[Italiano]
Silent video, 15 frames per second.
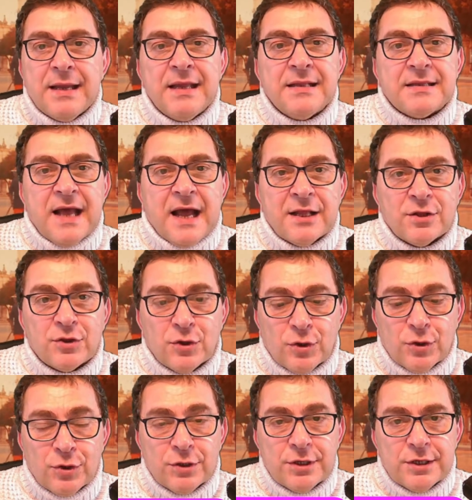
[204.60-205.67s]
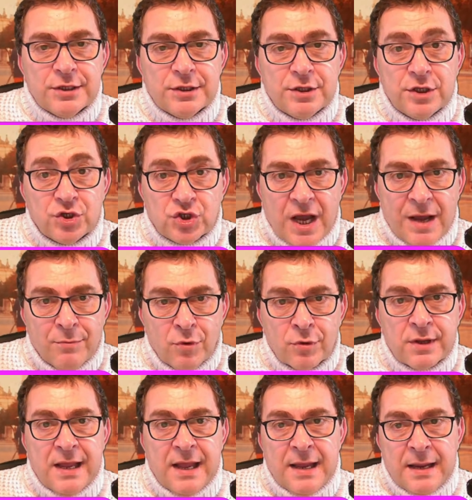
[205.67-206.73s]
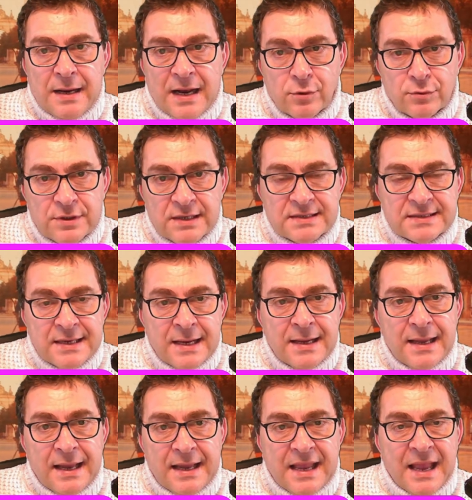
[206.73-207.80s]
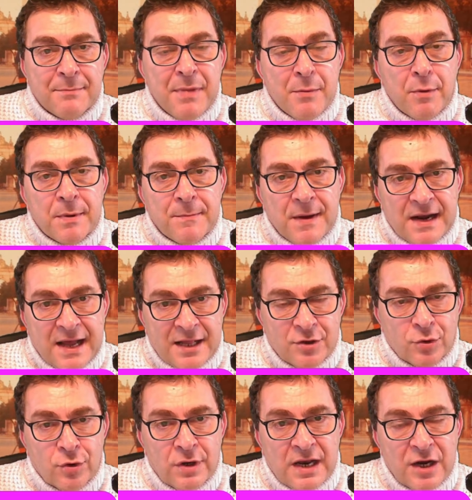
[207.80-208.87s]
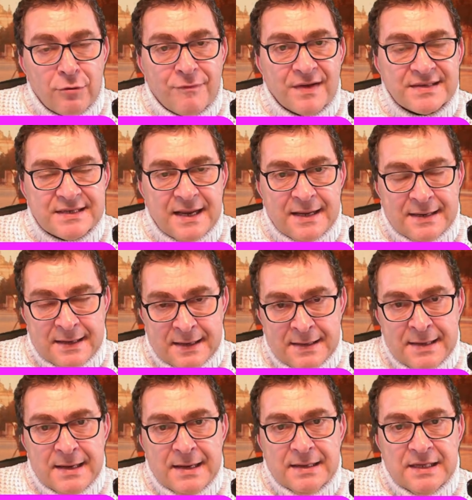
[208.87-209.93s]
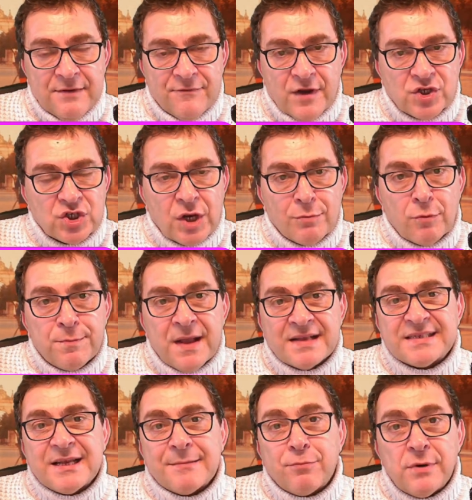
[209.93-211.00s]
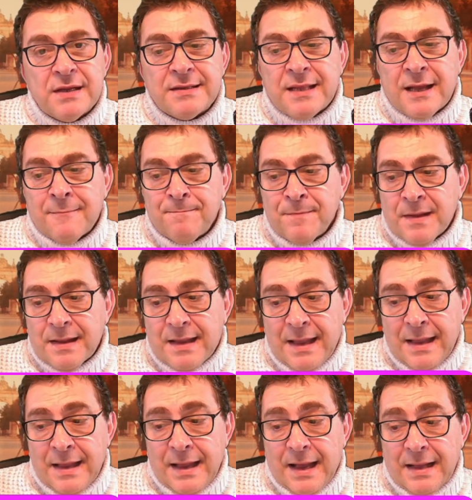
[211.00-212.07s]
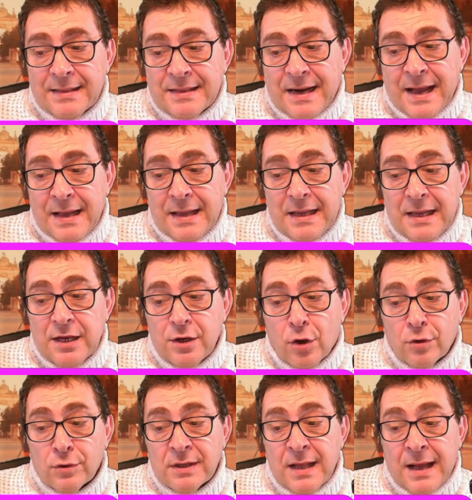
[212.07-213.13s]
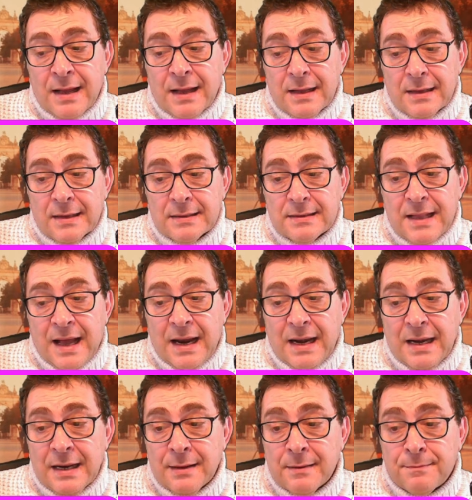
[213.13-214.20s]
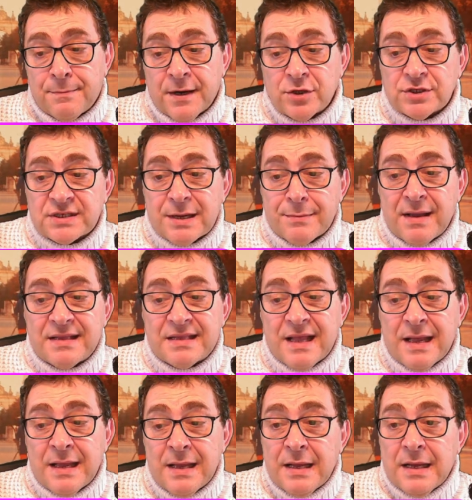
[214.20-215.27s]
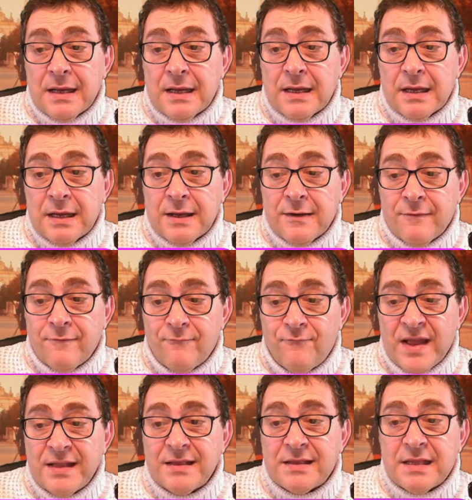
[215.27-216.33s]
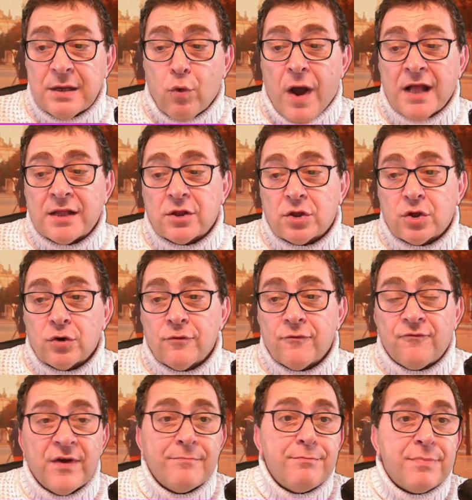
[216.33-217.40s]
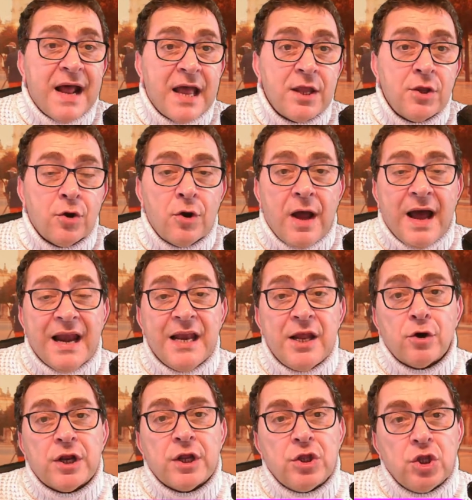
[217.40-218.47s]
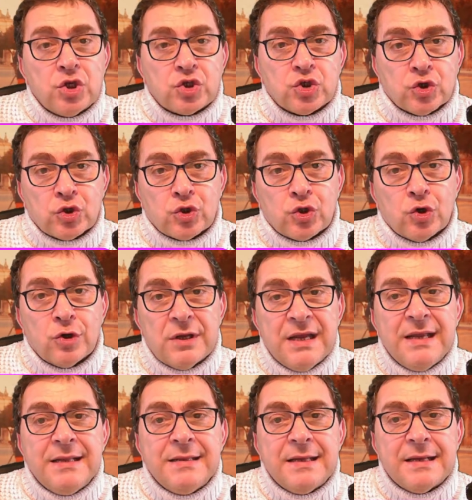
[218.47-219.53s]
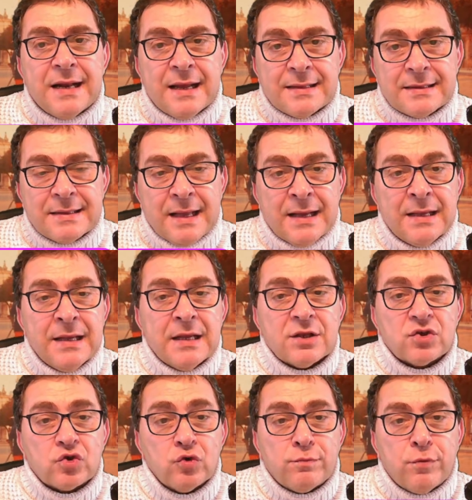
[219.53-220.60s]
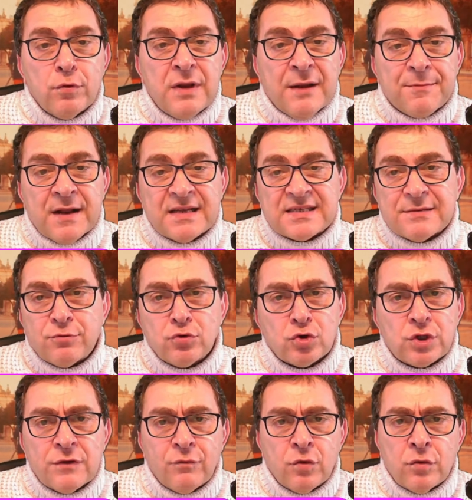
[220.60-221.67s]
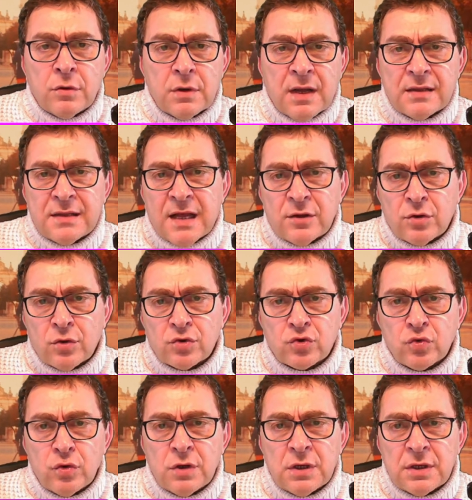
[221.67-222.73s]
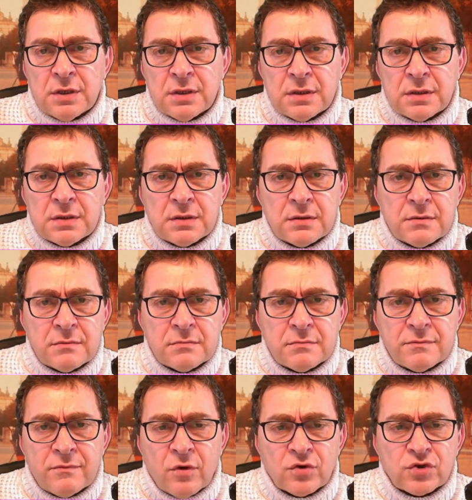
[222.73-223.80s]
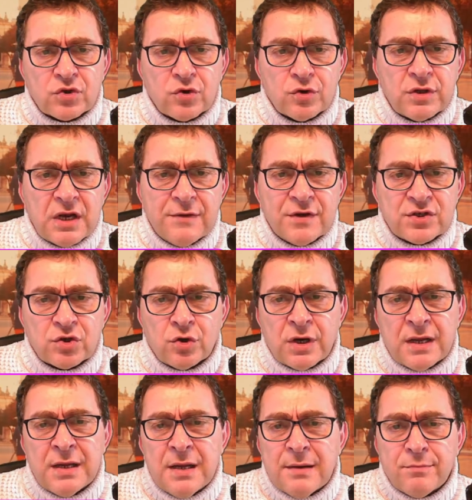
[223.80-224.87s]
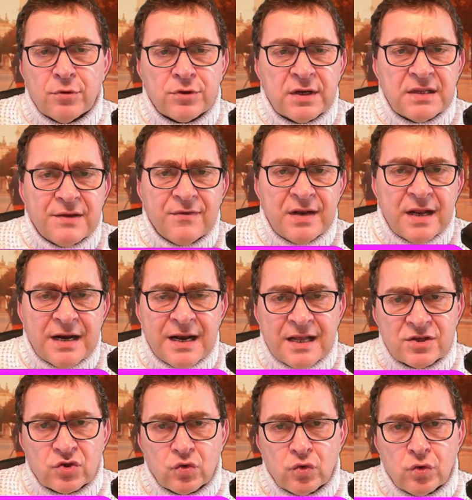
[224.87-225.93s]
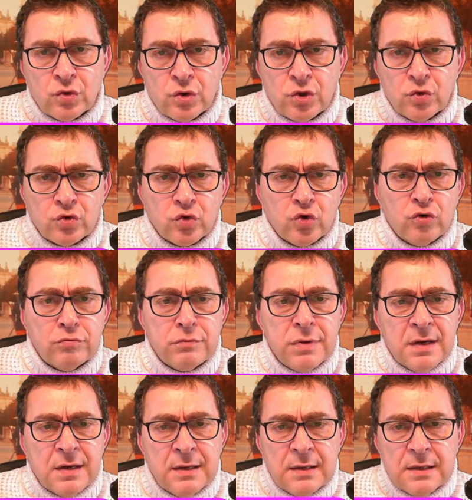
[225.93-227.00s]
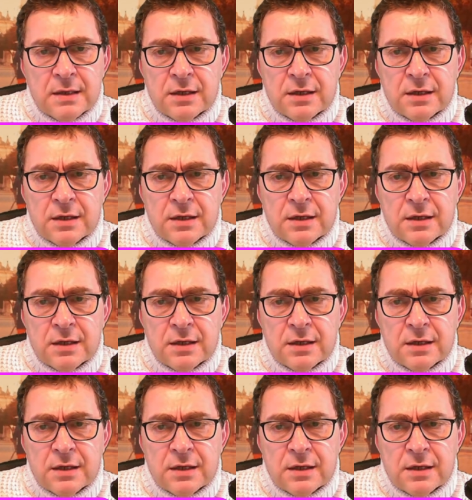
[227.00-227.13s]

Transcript: Intanto eh, diciamo che la notizia è che abbiamo preparato la nuova serie di Facciamo Piazza Pulita che andrà in onda eh, dal precisamente eh, 24 febbraio alle ore 18 in diretta su pugliapress.tv, andando sul eh, vostro televisore potrete vederla su YouTube,